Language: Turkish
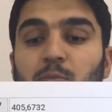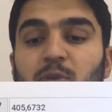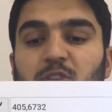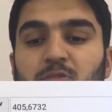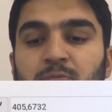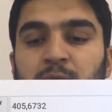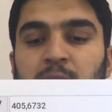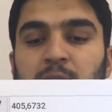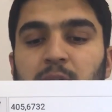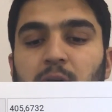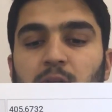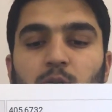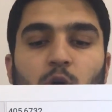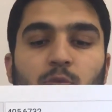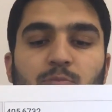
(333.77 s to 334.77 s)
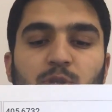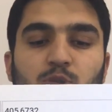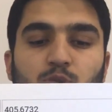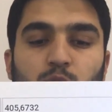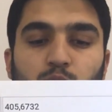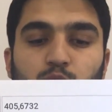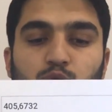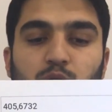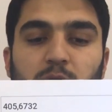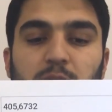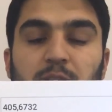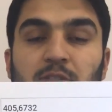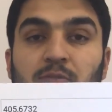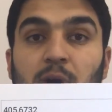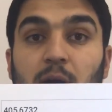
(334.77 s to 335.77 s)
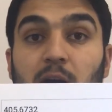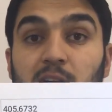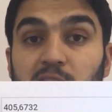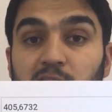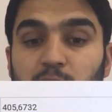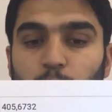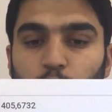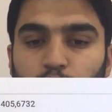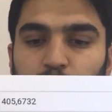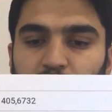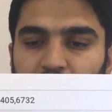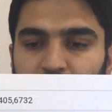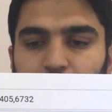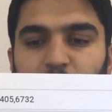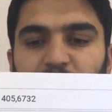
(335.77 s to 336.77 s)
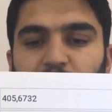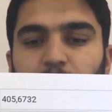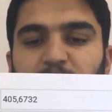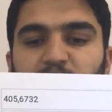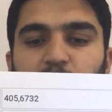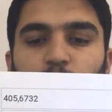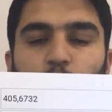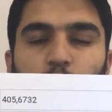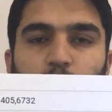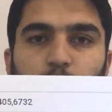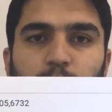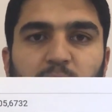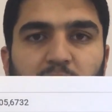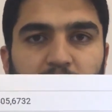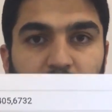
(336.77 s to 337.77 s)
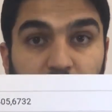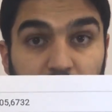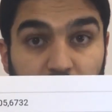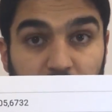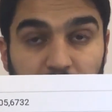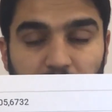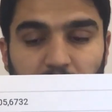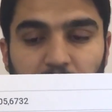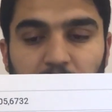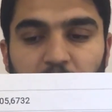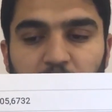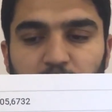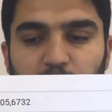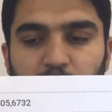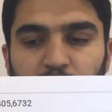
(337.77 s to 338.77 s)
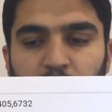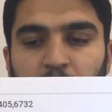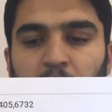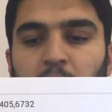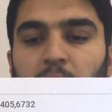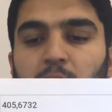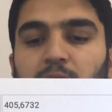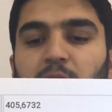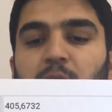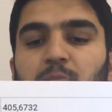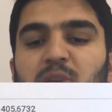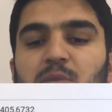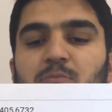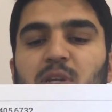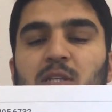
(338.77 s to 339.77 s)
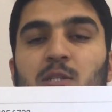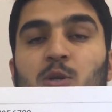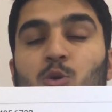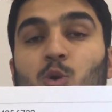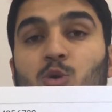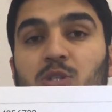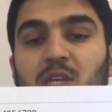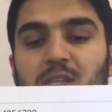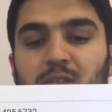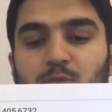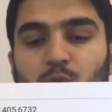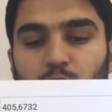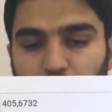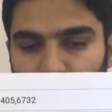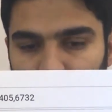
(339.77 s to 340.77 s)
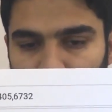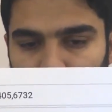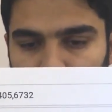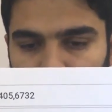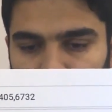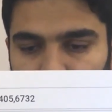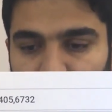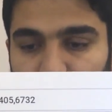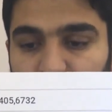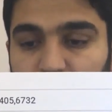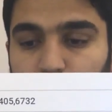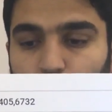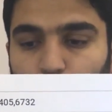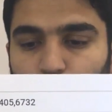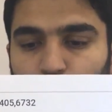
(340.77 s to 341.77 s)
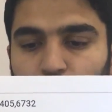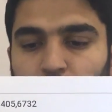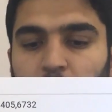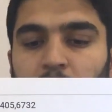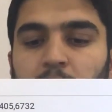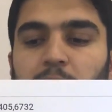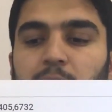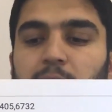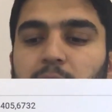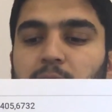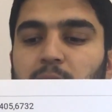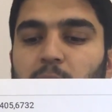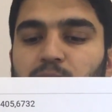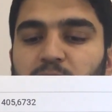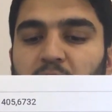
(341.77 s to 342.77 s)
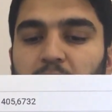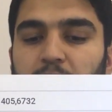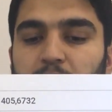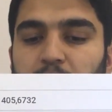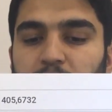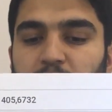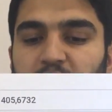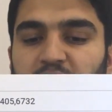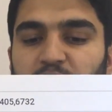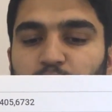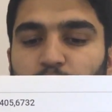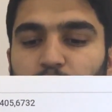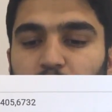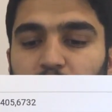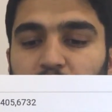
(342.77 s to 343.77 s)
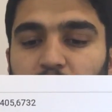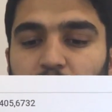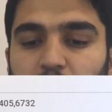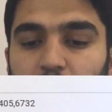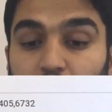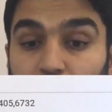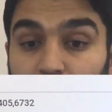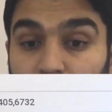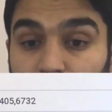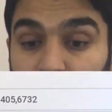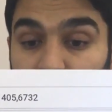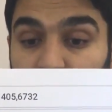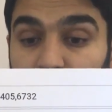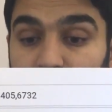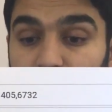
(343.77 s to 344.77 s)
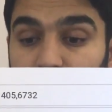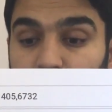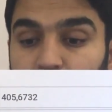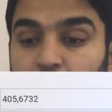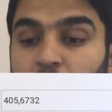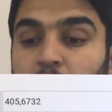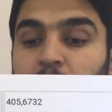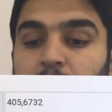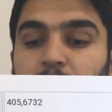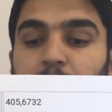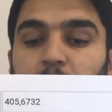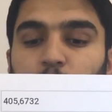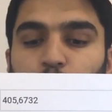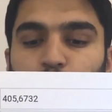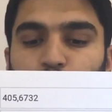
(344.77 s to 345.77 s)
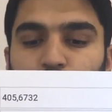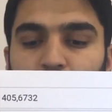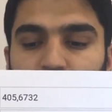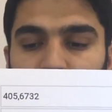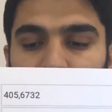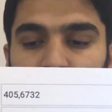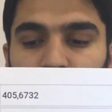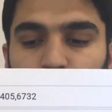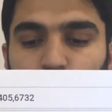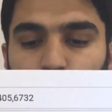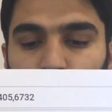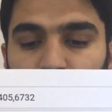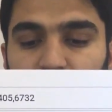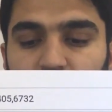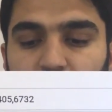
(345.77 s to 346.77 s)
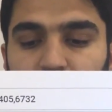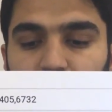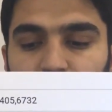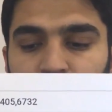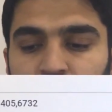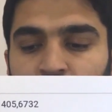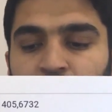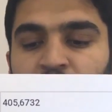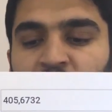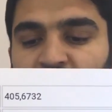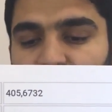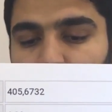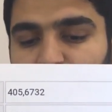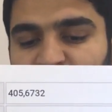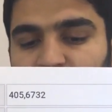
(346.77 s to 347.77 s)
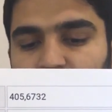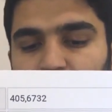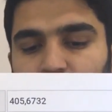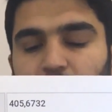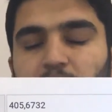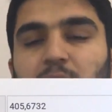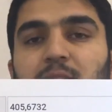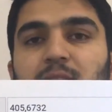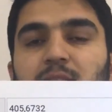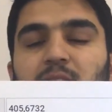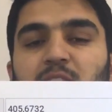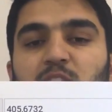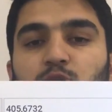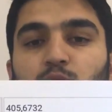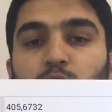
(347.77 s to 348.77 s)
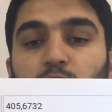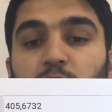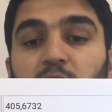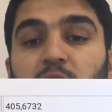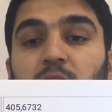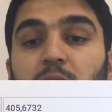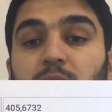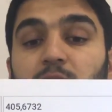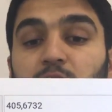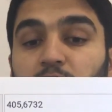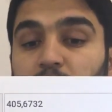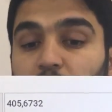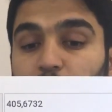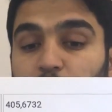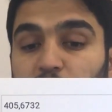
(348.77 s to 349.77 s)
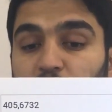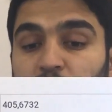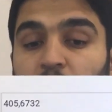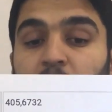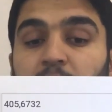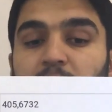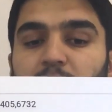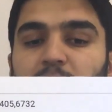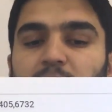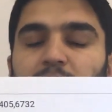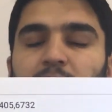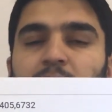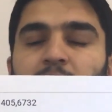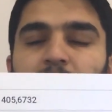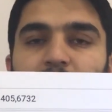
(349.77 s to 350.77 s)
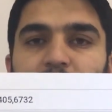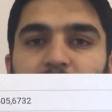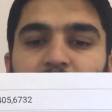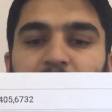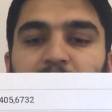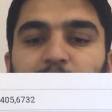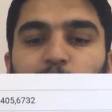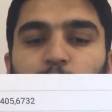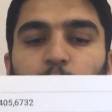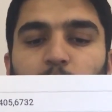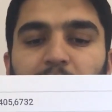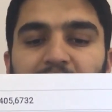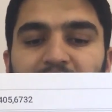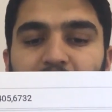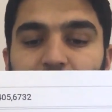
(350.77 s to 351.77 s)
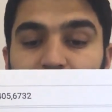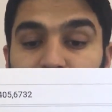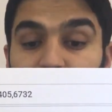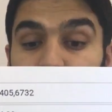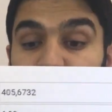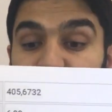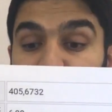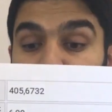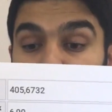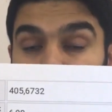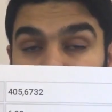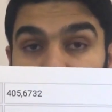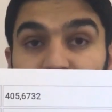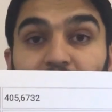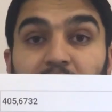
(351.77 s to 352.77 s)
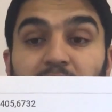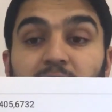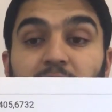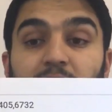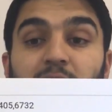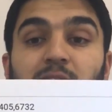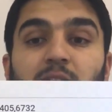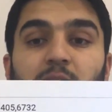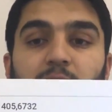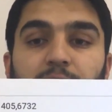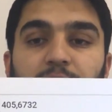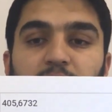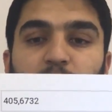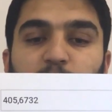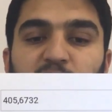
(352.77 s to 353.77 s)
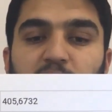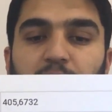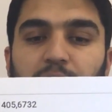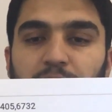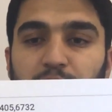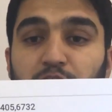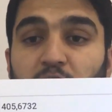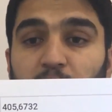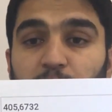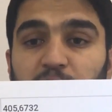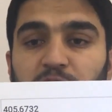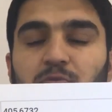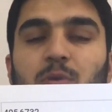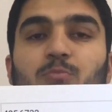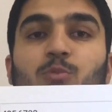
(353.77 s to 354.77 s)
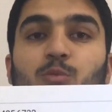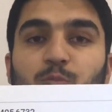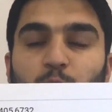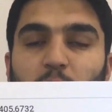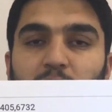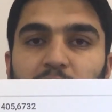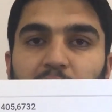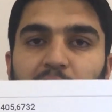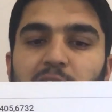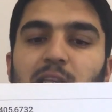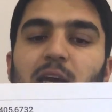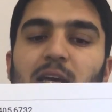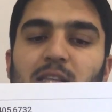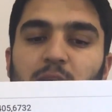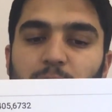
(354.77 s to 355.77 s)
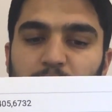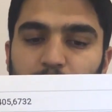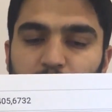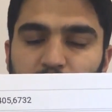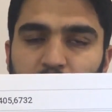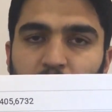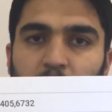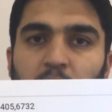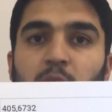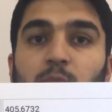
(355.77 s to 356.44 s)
Matematikten 11 doğru 3 yanlış ve 6 boş ki matematik bölümü birazcık sıkıntılı geçmiş. Fen bilimlerinden 17 doğru 2 yanlış ve 1 boş. İnkılap tarihinden 8 doğru 2, 2 e, yanlış. Din kültüründen 8 doğru 2 yanlış. Yabancı dilden 8 doğru 2 yanlış yapmış. Zaten sıkıntılı olan dersler bakın sözel derslerden de arkadaşımız sıkıntı çekmiş ve bu puanı elde edebilmiş.